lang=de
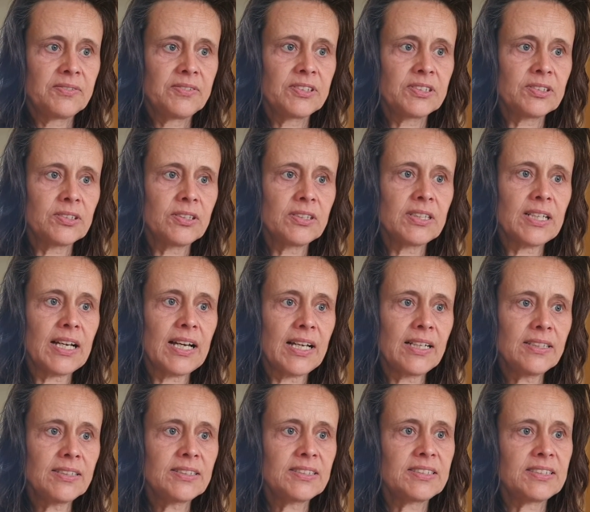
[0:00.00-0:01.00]
Wir sollen
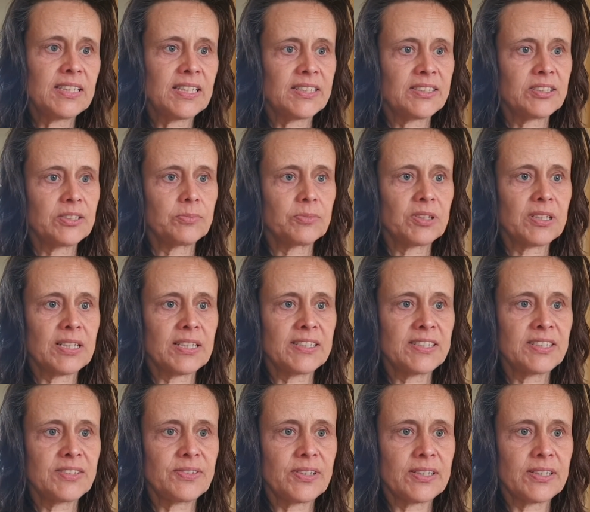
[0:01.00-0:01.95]
alle Zeit im Geist